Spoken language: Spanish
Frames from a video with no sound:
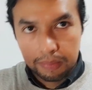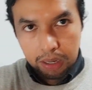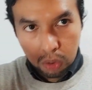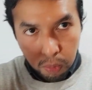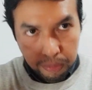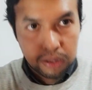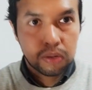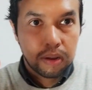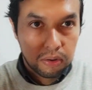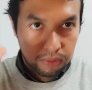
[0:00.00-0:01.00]

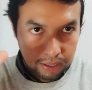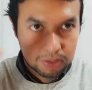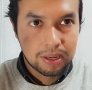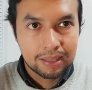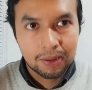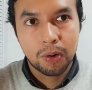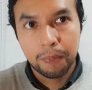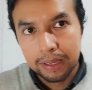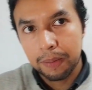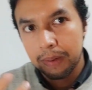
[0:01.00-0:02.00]
ocupando verificación entre
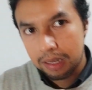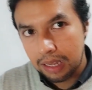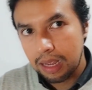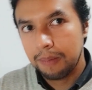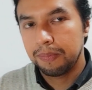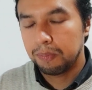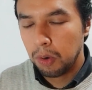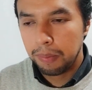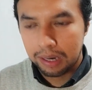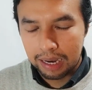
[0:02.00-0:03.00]
comillas, ¿verdad?
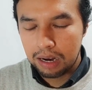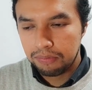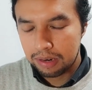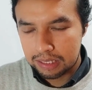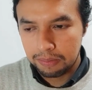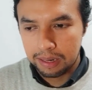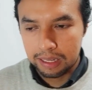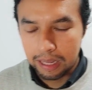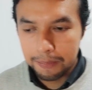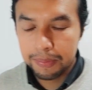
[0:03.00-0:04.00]
Popper cree en la
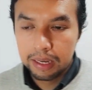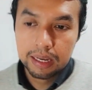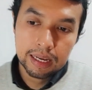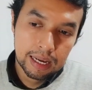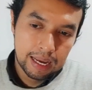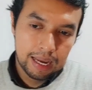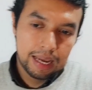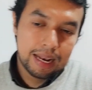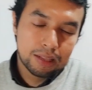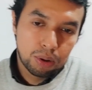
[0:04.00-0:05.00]
falsibilidad
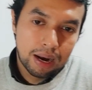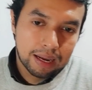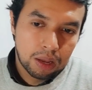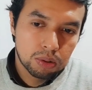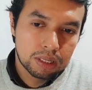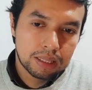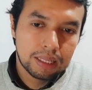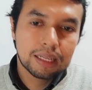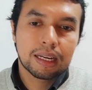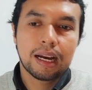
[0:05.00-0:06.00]
es la teoría la que nos
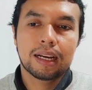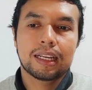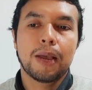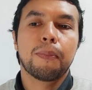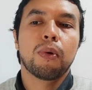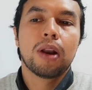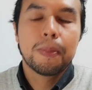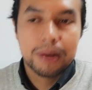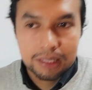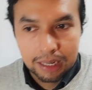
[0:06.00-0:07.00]
indica qué
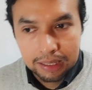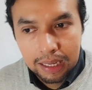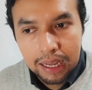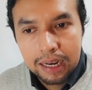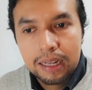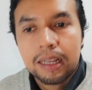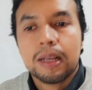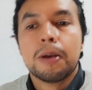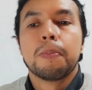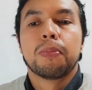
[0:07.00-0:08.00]
problemas tratar,
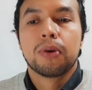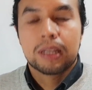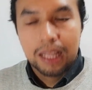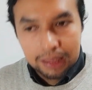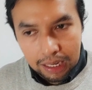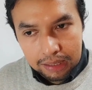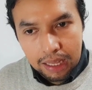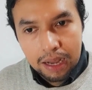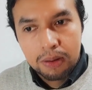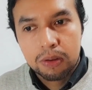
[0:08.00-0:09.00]
por qué
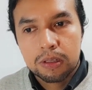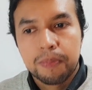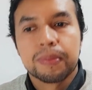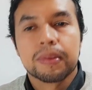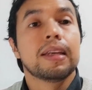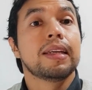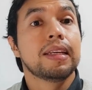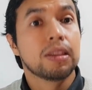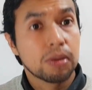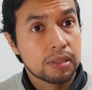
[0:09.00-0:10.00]
tratarlos. Y
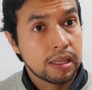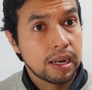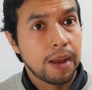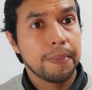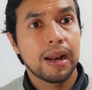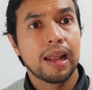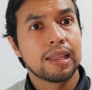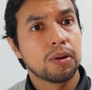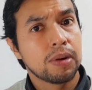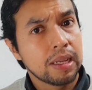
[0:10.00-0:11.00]
entonces dirá, mire, la
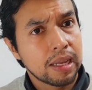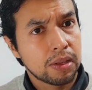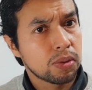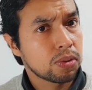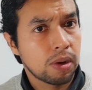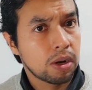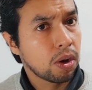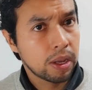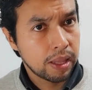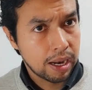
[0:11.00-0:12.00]
teoría no solo
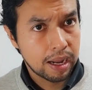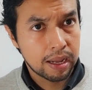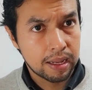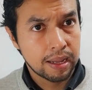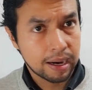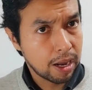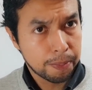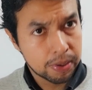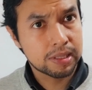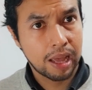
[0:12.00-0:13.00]
nos genera
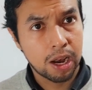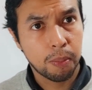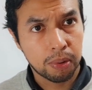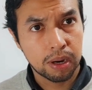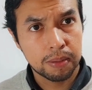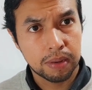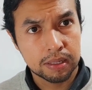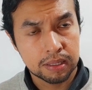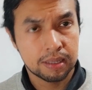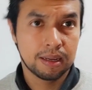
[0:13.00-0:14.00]
respuestas a los
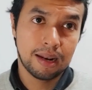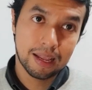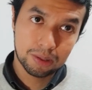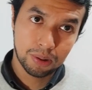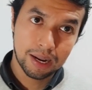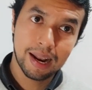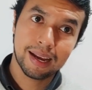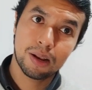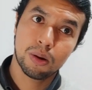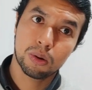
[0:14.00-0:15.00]
problemas, la teoría es la
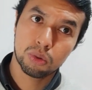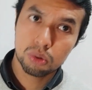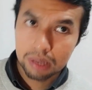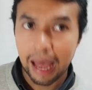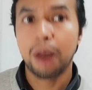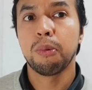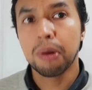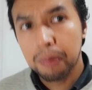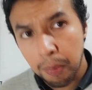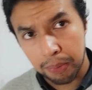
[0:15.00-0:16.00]
que nos conduce a
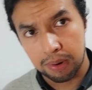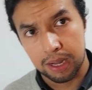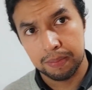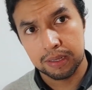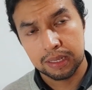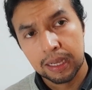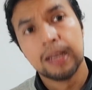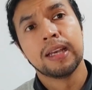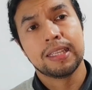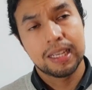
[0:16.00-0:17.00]
nuevos problemas.
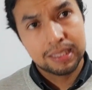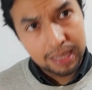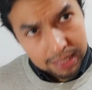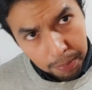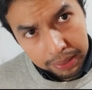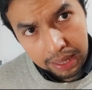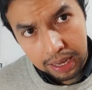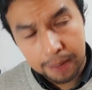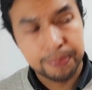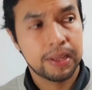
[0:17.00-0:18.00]
Y es de esta
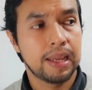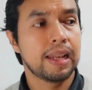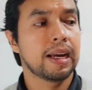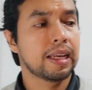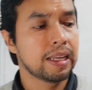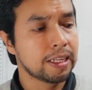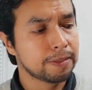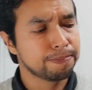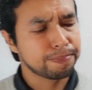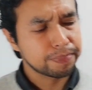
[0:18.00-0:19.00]
manera en la
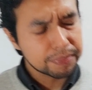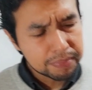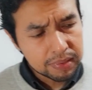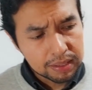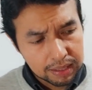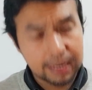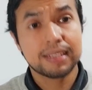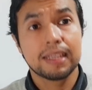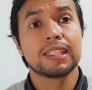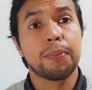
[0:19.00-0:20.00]
que la
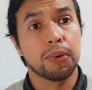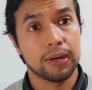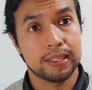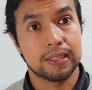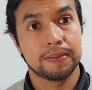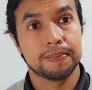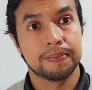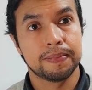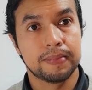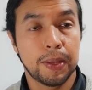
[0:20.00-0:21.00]
ciencia progresa,
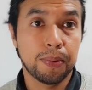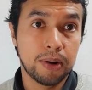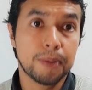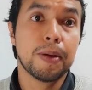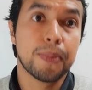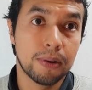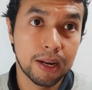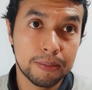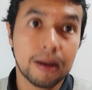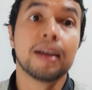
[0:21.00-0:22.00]
de problema en
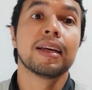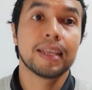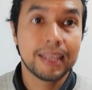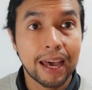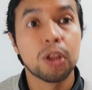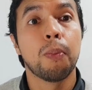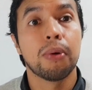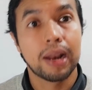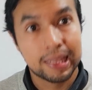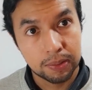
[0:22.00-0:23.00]
problema, guiados
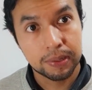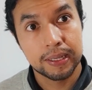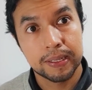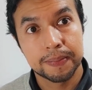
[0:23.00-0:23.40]
por la teoría.